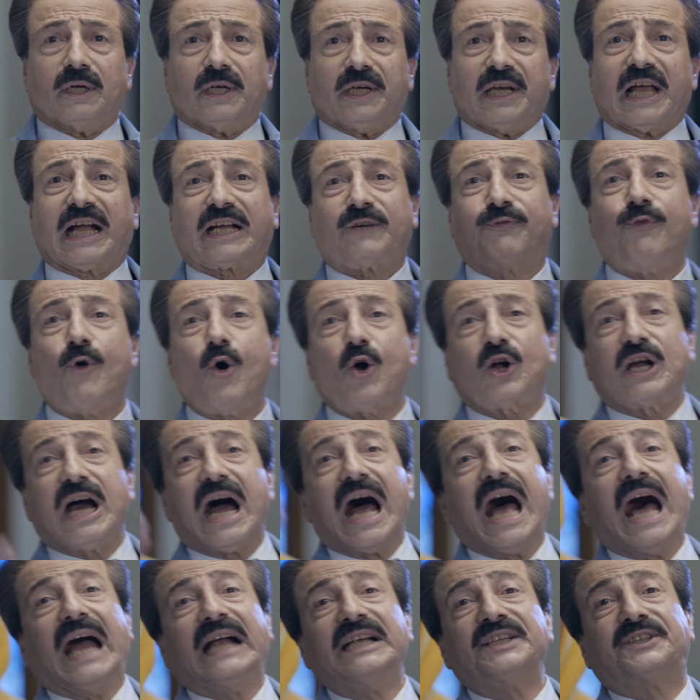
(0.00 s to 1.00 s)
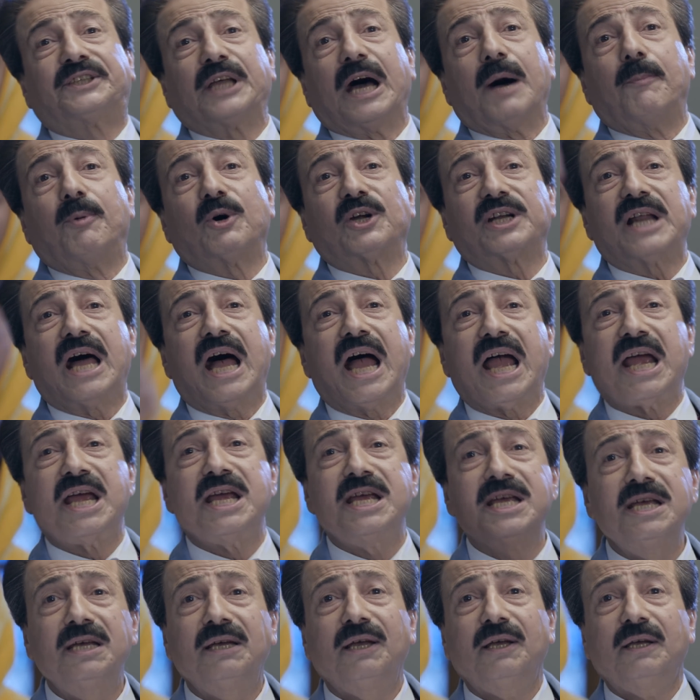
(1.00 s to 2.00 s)
لك فوقها أنت أبو
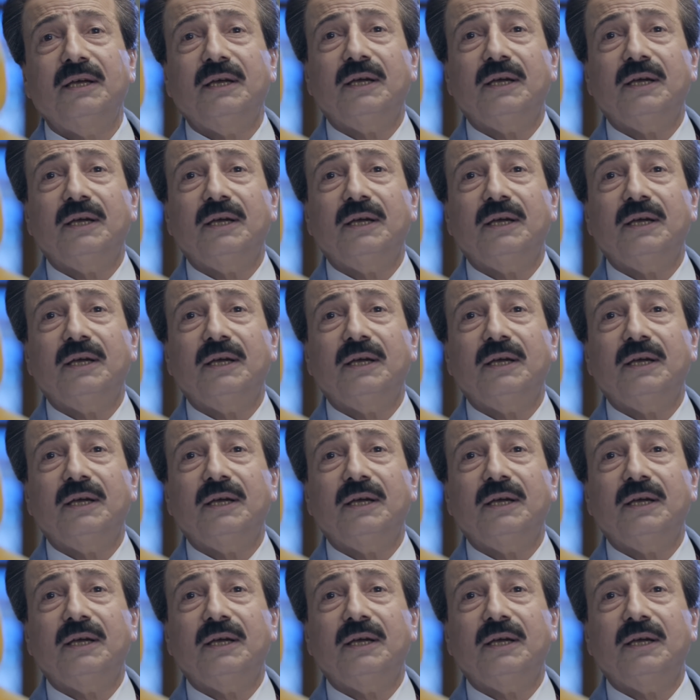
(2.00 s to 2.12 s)
الراهي